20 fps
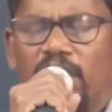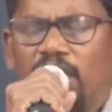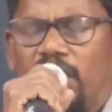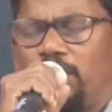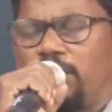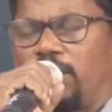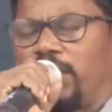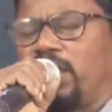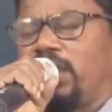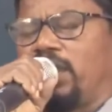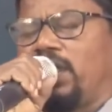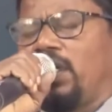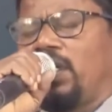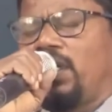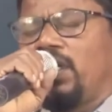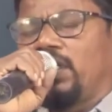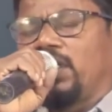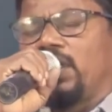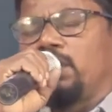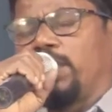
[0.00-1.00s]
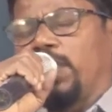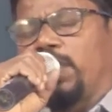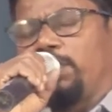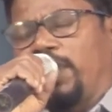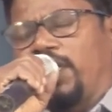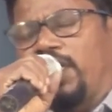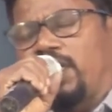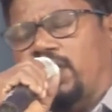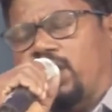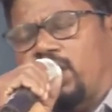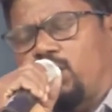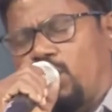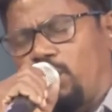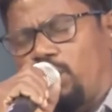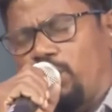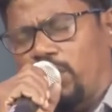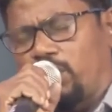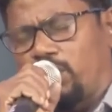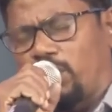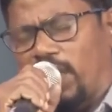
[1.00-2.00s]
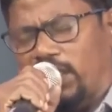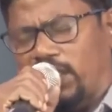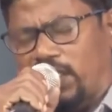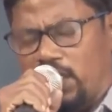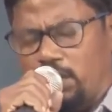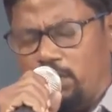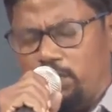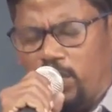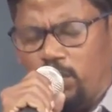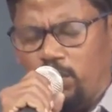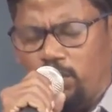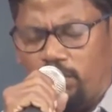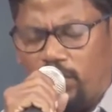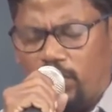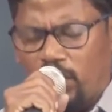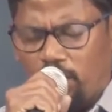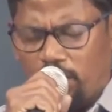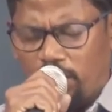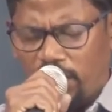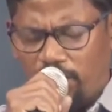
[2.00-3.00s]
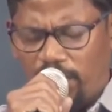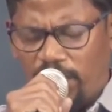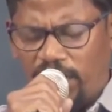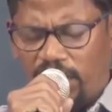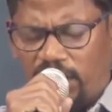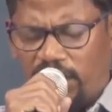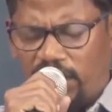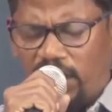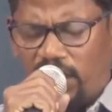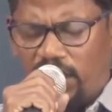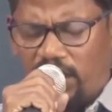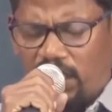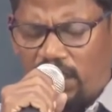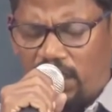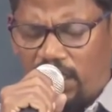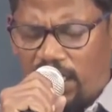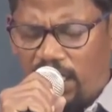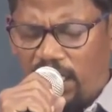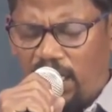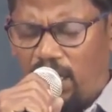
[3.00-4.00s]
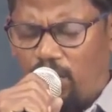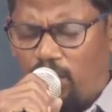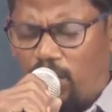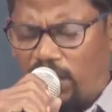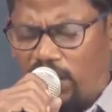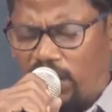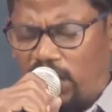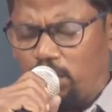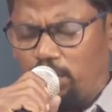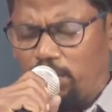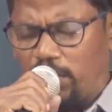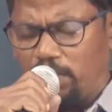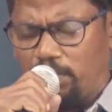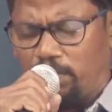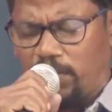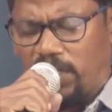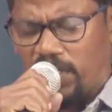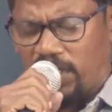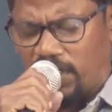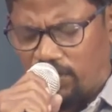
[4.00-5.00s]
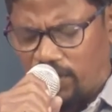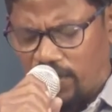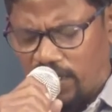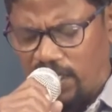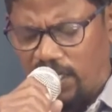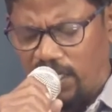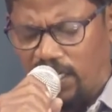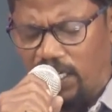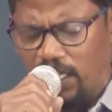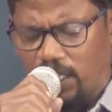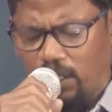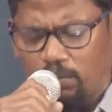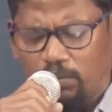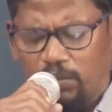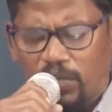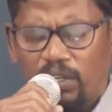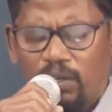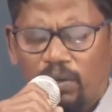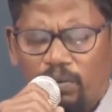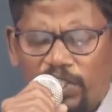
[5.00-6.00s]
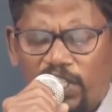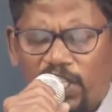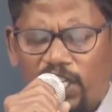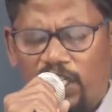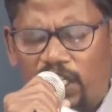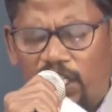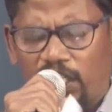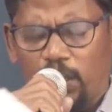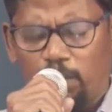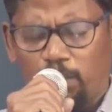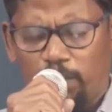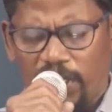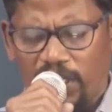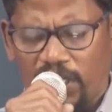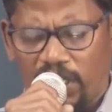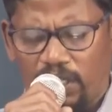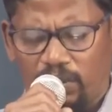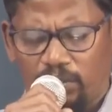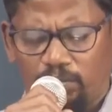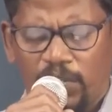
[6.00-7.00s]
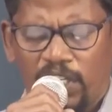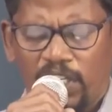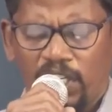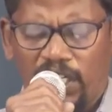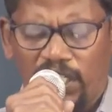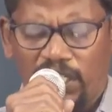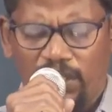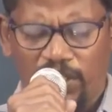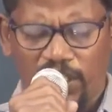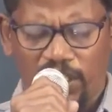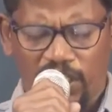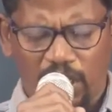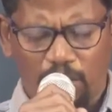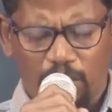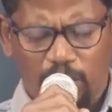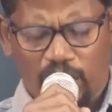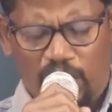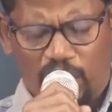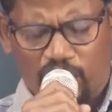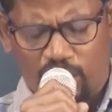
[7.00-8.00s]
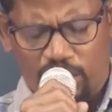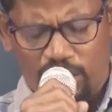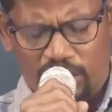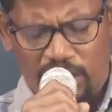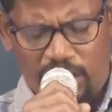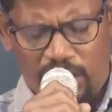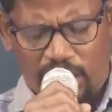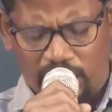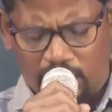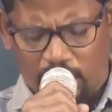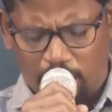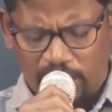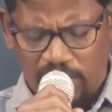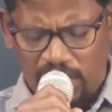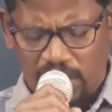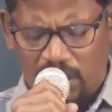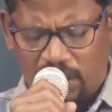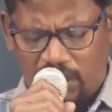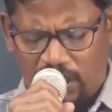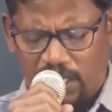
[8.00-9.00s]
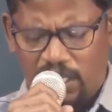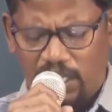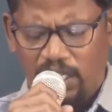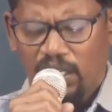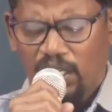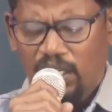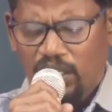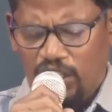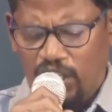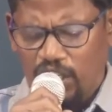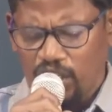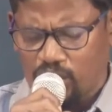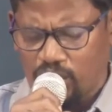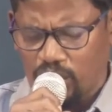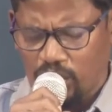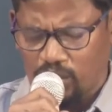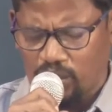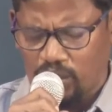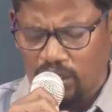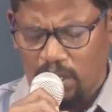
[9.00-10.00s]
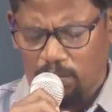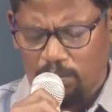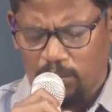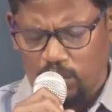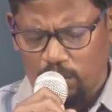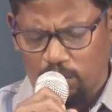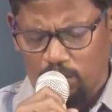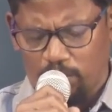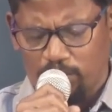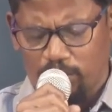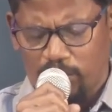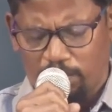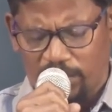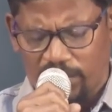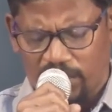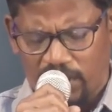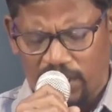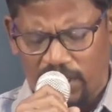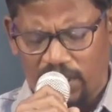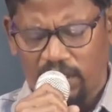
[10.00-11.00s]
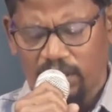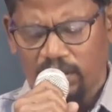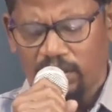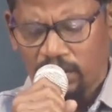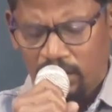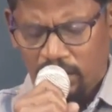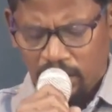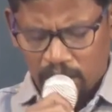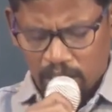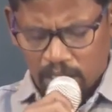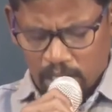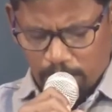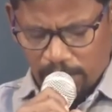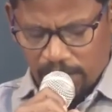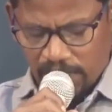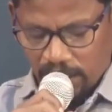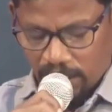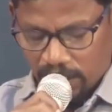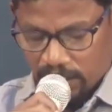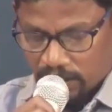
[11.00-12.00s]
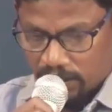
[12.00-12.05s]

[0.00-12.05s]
ஆண்டவர் இந்த பைபிளில் இருக்கிற ஒவ்வொரு வார்த்தையும் முடியும் உடைய வேதத்தில் இருக்கிற எல்லா வார்த்தைகளும் முடியும் ஆண்டவர் எங்களையும் வந்திருக்கிற இந்த பிள்ளைகளையும் ஆண்டவர் தேவதாசனை நடத்தும்படியாக ஏசு கிறிஸ்து நாமத்தின் மூலம் ஜபிக்கிறேன் ஆமே